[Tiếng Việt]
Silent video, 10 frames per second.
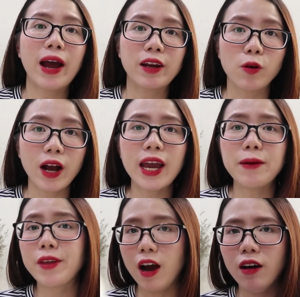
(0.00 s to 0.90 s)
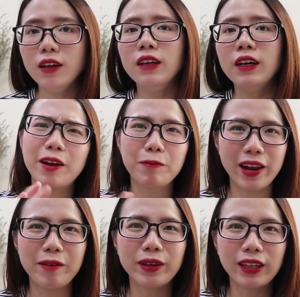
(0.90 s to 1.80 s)
hành của các em nhỏ ấy. Và đặc
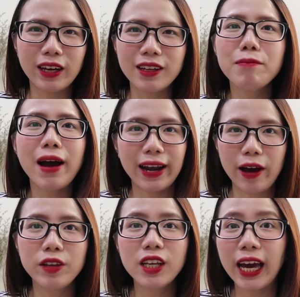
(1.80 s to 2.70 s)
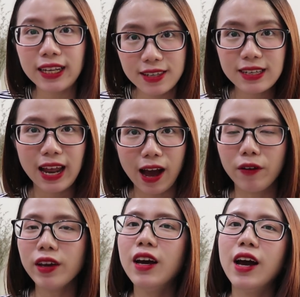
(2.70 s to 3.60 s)
biệt là mình thấy bạn nào hay những anh chị nào
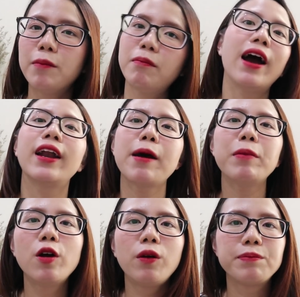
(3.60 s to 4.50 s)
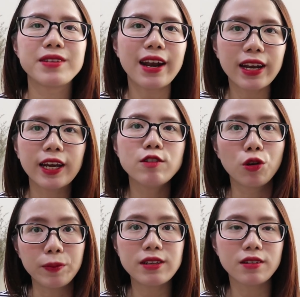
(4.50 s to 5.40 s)
ấy mà đã bắt đầu lập gia đình hay
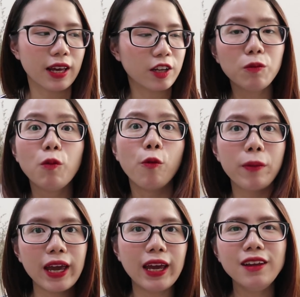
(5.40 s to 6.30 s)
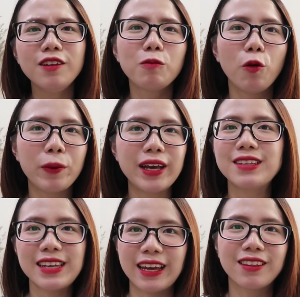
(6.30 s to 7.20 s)
chuẩn bị trở thành những bố mẹ ấy, những bố mẹ
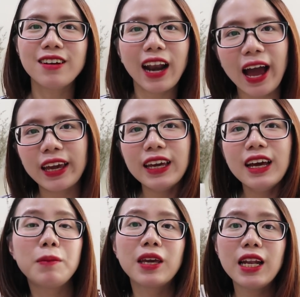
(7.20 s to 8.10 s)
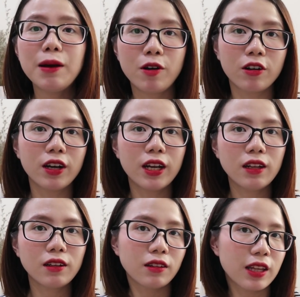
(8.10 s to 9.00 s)
trẻ tương lai ấy, thì mình nghĩ là mọi người
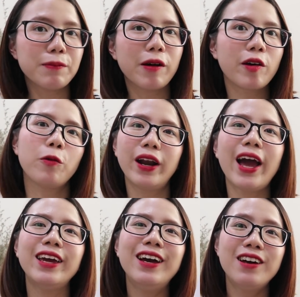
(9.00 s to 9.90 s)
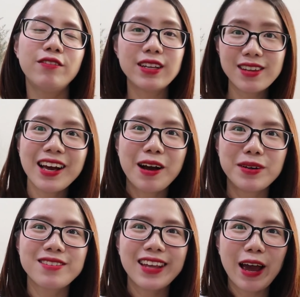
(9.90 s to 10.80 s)
nên tìm đọc cái cuốn này. Và rất là cảm
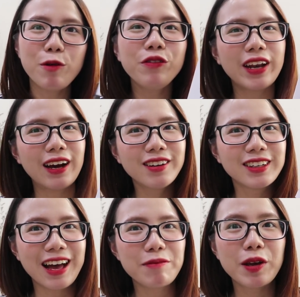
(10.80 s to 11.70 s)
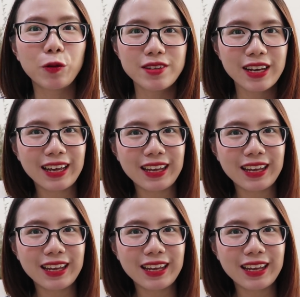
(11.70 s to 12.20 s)
ơn Skybook vì đã gửi tặng mình cuốn sách